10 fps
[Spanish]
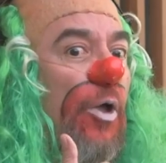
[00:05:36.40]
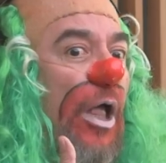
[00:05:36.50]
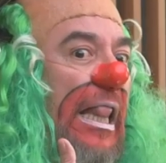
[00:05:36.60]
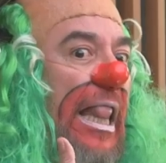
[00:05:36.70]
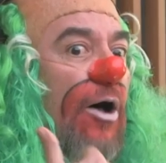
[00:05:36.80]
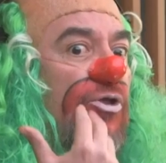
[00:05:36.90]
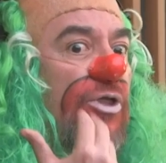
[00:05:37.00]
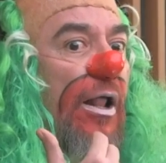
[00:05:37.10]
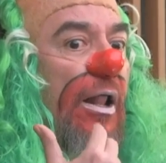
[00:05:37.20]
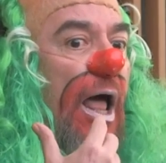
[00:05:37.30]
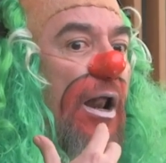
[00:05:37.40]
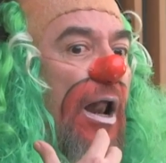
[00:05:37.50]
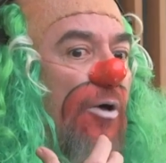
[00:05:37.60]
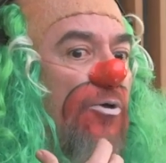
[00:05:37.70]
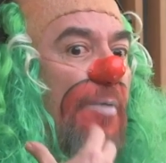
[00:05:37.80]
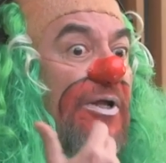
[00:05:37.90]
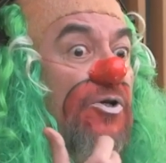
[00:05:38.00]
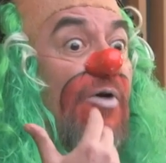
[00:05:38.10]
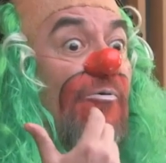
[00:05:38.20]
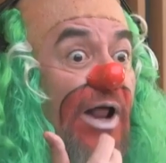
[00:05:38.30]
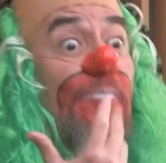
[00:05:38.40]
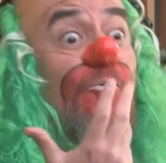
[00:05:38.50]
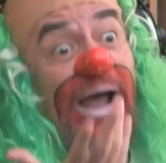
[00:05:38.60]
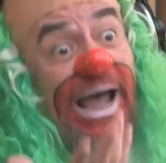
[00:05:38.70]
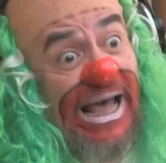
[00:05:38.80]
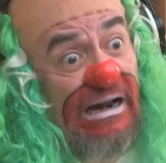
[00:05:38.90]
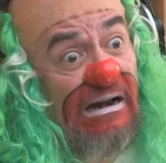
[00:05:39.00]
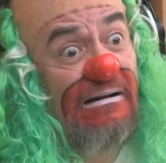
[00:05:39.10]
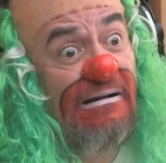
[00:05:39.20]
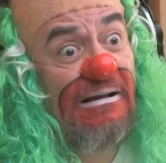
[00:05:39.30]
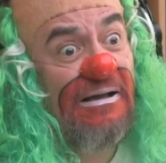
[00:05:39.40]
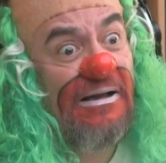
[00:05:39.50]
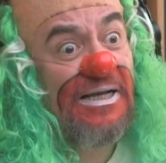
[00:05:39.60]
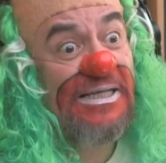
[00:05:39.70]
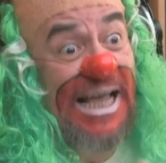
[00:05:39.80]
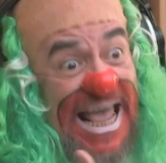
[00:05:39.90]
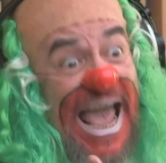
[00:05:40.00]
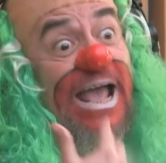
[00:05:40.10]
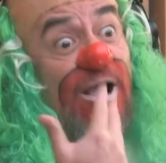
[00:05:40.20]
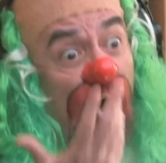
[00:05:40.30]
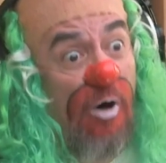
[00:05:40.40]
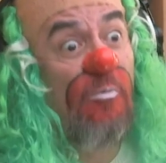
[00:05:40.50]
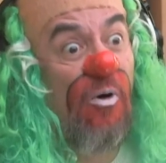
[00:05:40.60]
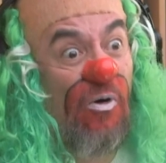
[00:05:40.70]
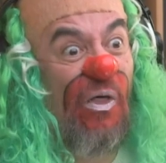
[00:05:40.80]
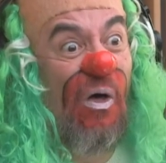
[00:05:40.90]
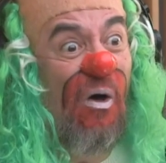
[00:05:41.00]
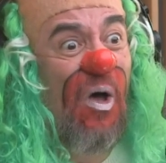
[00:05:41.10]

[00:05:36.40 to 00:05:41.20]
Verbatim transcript: la otra, la, otra persona fuera mujer. Sería incómodo,